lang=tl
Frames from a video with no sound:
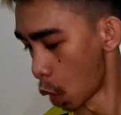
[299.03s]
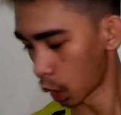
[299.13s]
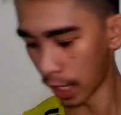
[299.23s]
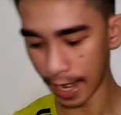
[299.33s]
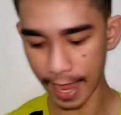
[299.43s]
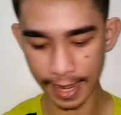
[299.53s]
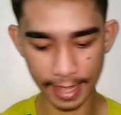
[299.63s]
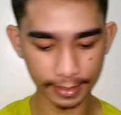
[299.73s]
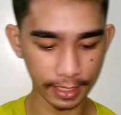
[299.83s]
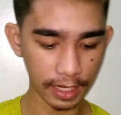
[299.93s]
Kailangan
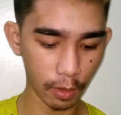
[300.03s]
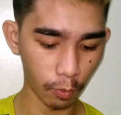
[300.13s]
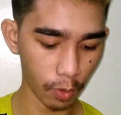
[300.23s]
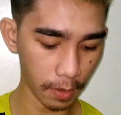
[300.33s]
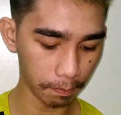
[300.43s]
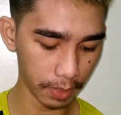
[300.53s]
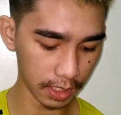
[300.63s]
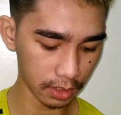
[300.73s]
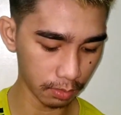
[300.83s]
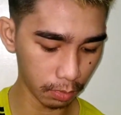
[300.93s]
natin ng one
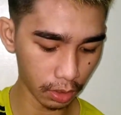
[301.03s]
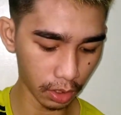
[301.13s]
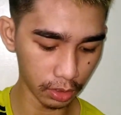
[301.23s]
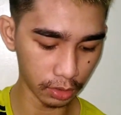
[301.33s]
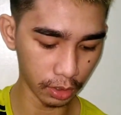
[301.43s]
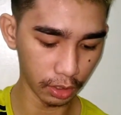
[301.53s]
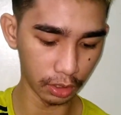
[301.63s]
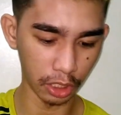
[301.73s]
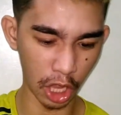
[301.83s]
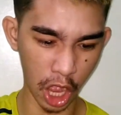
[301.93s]
piece of
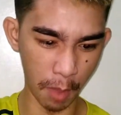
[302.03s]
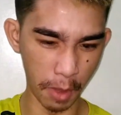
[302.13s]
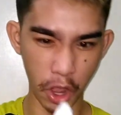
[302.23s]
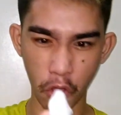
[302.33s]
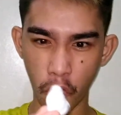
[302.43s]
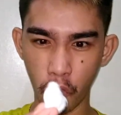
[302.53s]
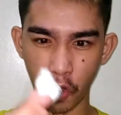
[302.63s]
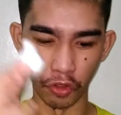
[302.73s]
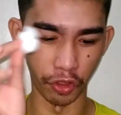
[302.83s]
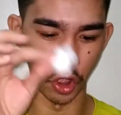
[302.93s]
cotton. Ah, meron akong
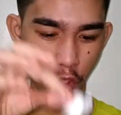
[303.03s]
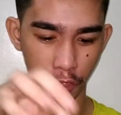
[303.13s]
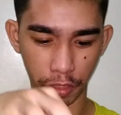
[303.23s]
cotton.